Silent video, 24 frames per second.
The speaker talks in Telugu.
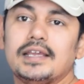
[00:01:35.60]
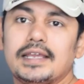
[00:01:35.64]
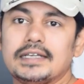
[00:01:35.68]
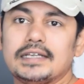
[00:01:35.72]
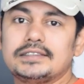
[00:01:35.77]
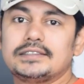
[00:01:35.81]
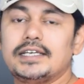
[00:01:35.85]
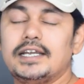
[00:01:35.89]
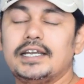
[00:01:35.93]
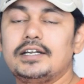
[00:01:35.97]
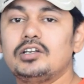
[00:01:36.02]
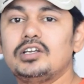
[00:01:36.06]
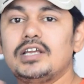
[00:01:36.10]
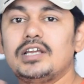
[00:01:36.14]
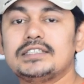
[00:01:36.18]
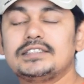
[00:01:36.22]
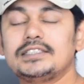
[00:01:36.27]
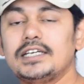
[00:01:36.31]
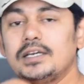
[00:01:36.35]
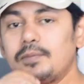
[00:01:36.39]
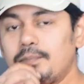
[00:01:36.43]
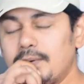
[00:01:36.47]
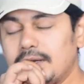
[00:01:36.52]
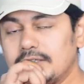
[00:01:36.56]
ఎస్ఐ టు
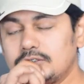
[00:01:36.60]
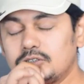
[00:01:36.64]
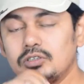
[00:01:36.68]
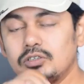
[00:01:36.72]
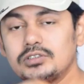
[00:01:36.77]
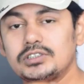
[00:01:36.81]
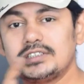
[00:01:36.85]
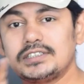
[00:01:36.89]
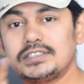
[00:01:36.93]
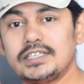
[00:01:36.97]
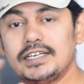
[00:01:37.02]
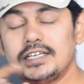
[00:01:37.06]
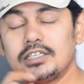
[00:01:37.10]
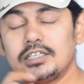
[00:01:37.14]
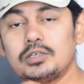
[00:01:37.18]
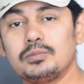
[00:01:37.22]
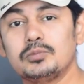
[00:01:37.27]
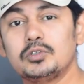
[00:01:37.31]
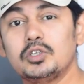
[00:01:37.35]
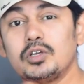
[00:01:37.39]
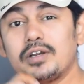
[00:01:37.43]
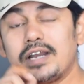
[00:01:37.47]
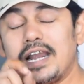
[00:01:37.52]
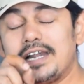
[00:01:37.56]
ఎస్ ప్లస్ వచ్చేసరికి
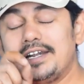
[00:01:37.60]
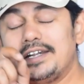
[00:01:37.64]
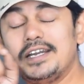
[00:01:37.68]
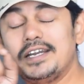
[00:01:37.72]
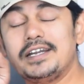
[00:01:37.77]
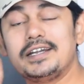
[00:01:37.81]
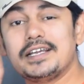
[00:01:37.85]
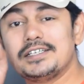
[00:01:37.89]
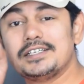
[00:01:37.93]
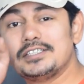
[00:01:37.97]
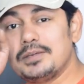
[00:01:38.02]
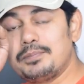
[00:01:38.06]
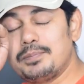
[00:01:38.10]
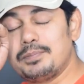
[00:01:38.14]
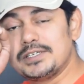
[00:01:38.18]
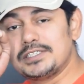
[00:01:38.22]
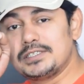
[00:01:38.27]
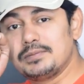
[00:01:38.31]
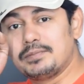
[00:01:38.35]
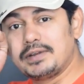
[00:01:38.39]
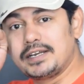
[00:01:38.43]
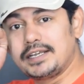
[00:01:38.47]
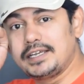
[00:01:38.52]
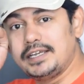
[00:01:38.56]
ఇంతకుముందు రెడ్ టింట్ అని
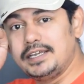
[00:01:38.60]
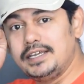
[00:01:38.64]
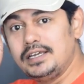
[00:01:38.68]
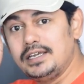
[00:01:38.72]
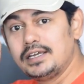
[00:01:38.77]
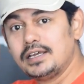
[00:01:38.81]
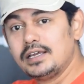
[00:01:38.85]
చెప్పేసి మనకి